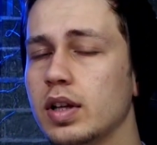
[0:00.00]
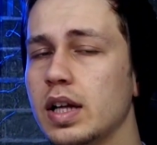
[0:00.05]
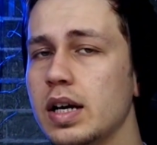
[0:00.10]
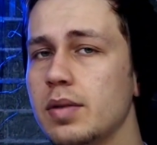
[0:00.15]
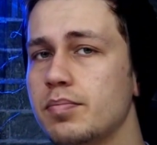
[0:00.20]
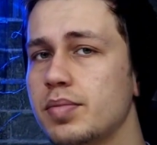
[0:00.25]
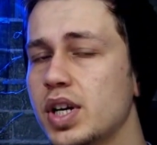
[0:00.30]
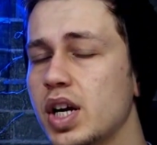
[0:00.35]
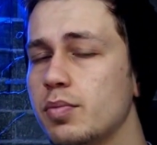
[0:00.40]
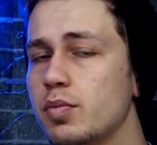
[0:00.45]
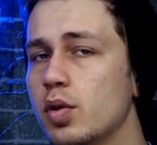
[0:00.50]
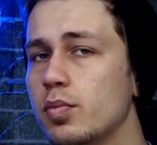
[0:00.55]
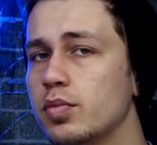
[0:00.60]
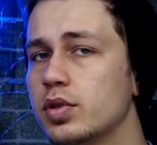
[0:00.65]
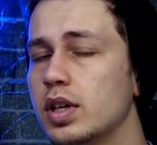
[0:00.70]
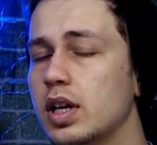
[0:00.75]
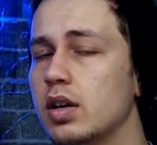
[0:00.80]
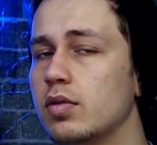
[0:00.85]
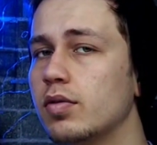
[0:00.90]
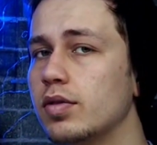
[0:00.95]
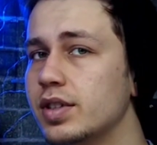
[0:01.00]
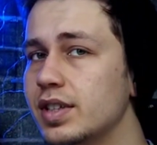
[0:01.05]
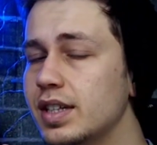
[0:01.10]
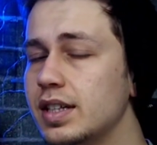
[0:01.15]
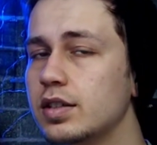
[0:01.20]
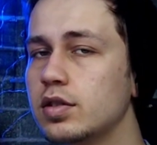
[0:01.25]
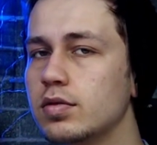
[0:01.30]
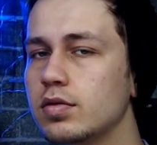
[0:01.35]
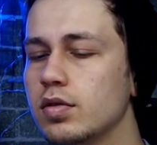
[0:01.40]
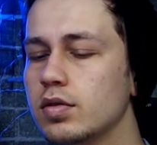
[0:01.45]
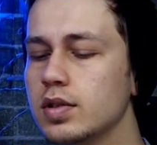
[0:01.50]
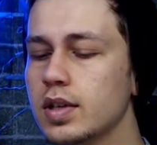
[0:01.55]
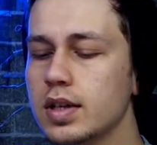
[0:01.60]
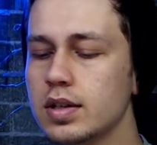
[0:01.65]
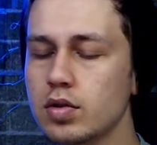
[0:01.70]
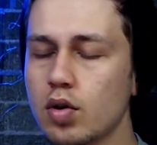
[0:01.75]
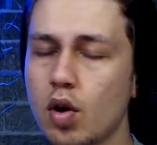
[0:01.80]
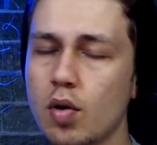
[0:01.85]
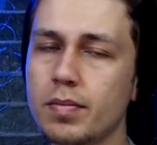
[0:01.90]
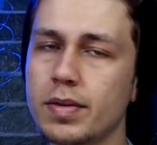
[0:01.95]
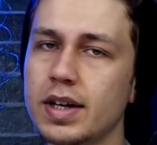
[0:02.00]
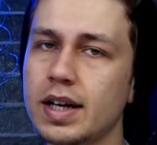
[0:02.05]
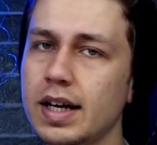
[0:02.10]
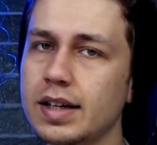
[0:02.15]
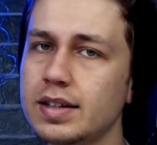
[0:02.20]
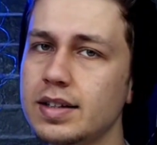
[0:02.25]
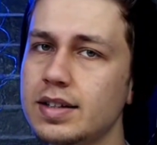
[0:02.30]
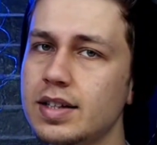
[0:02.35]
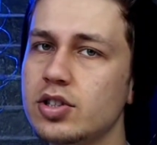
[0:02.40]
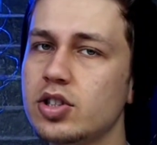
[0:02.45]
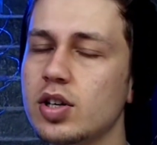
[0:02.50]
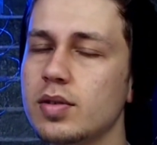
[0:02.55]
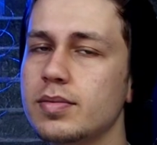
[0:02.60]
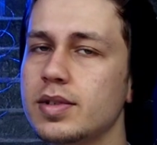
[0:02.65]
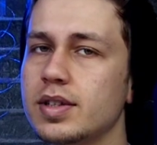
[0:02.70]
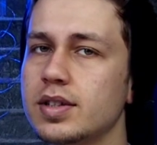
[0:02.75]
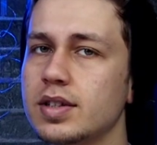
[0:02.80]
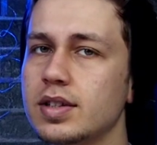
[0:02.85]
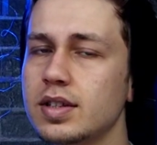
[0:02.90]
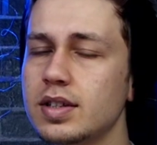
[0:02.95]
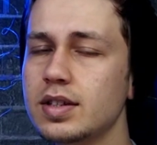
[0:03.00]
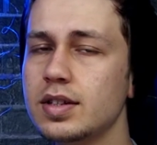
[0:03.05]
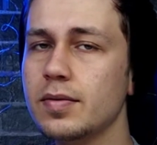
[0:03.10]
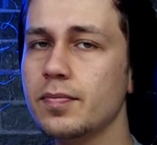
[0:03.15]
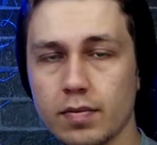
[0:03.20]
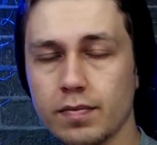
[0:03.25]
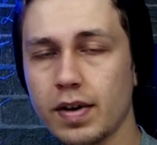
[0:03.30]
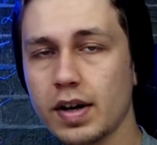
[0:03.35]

kolay premium bir telefon yine istiyorsanız 11 Lite'i seçebilirsiniz.